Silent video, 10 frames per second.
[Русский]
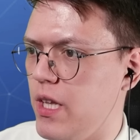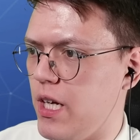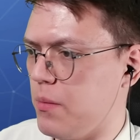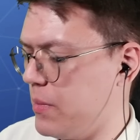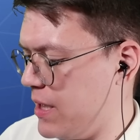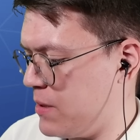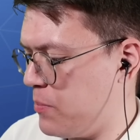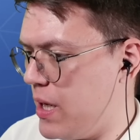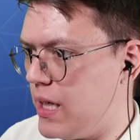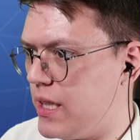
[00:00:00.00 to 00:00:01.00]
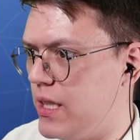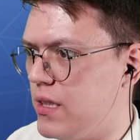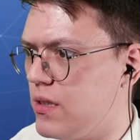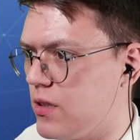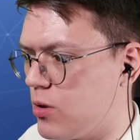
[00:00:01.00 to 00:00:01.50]
Так, мы из
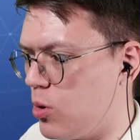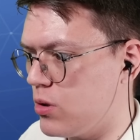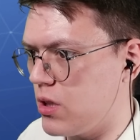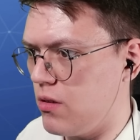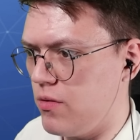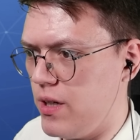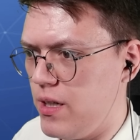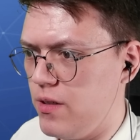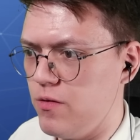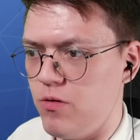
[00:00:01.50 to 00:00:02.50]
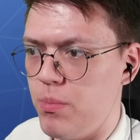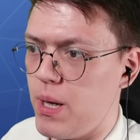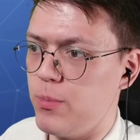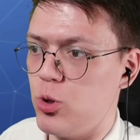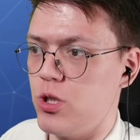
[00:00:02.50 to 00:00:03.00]
Бельгии. Ctrl-V.
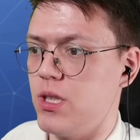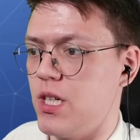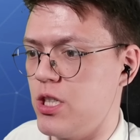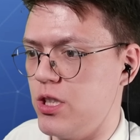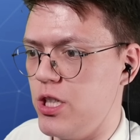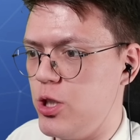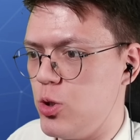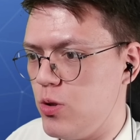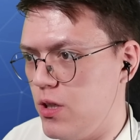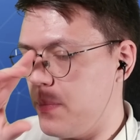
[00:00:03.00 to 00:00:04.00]
Выбираем точно так же 1000.